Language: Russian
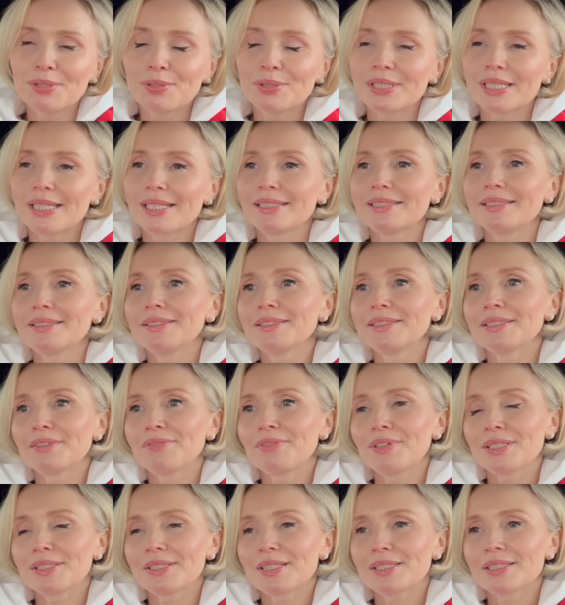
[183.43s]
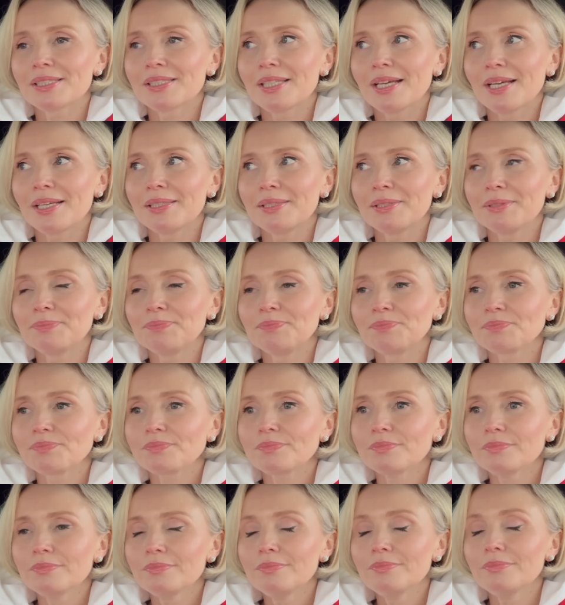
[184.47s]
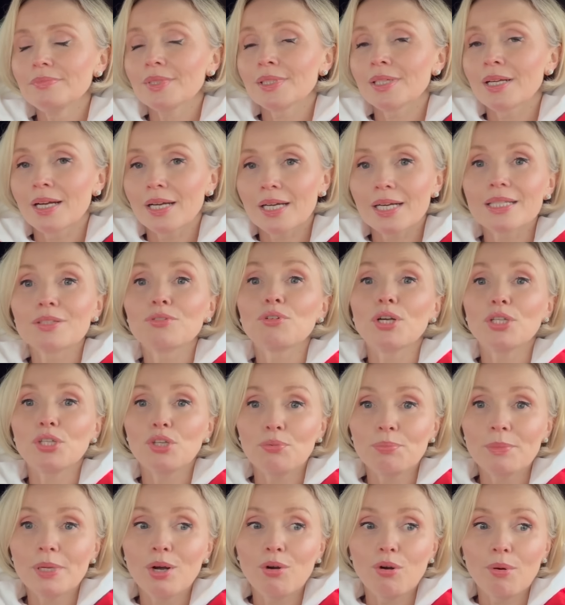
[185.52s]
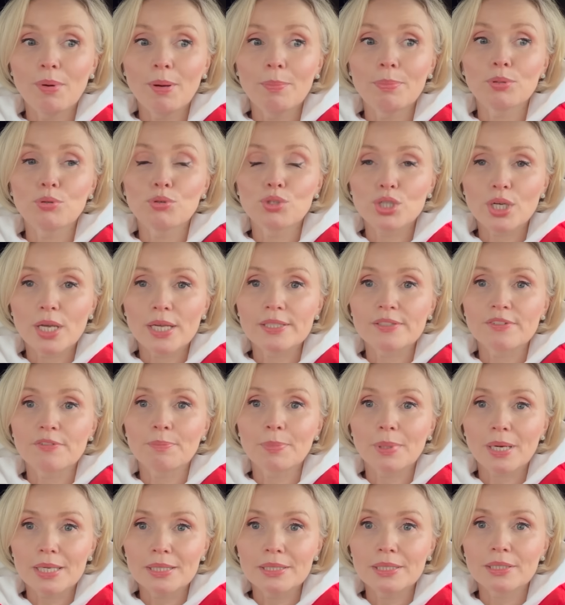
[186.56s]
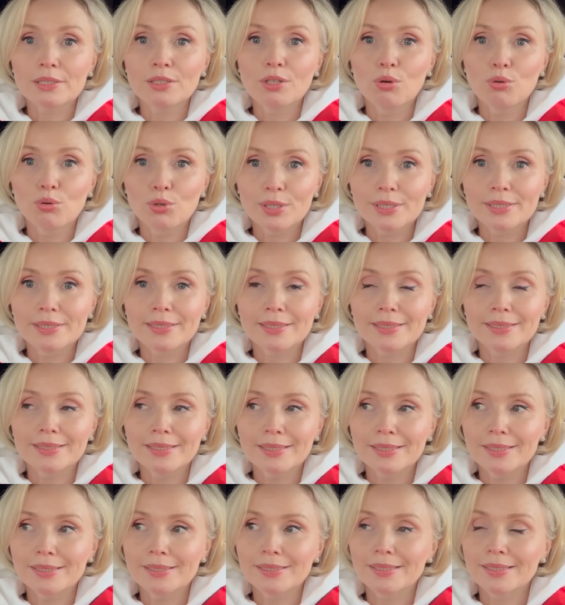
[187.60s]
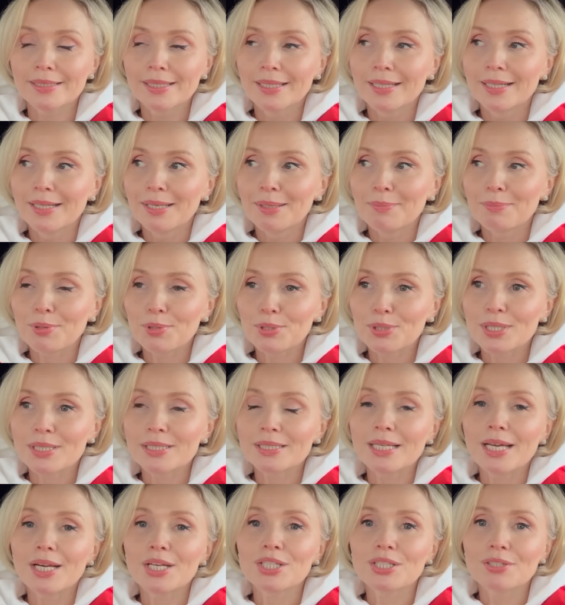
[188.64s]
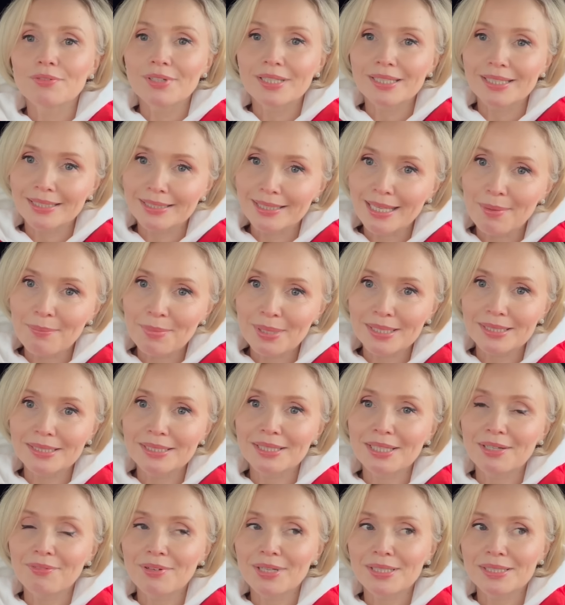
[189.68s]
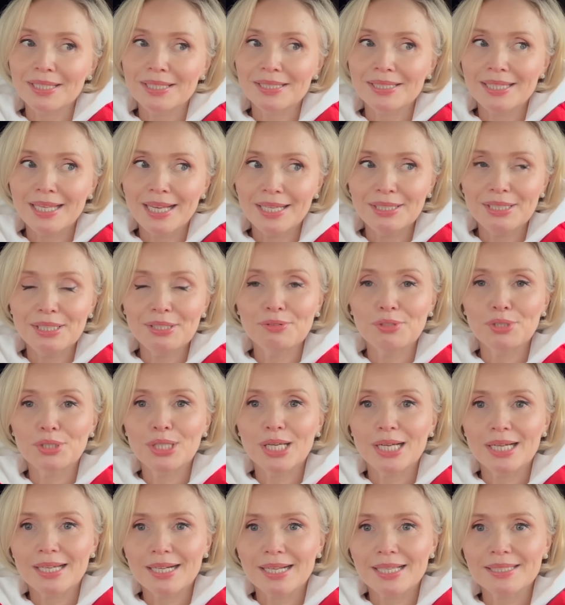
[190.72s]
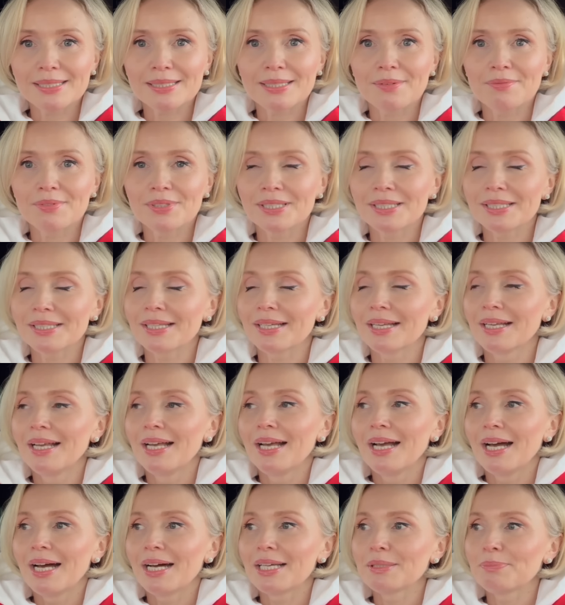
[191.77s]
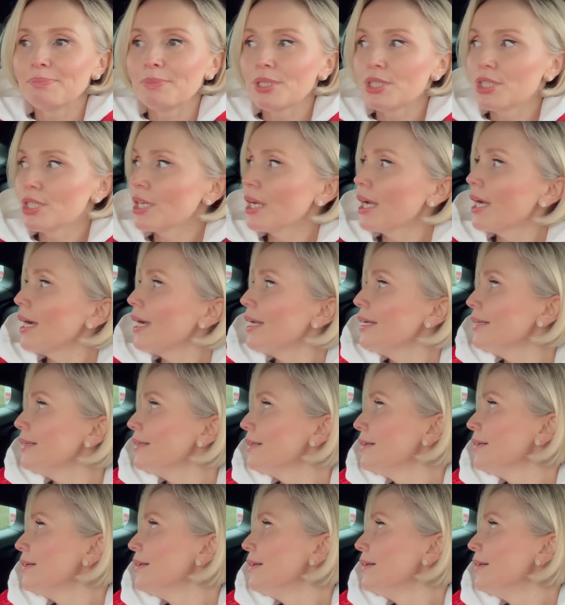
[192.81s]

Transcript: он родился в Казахстане. Как раз, ну они у меня оба, получается, в праздник Наурыз родились. Просто старшего я там родила, в Казахстане, и вот как раз там все отмечали,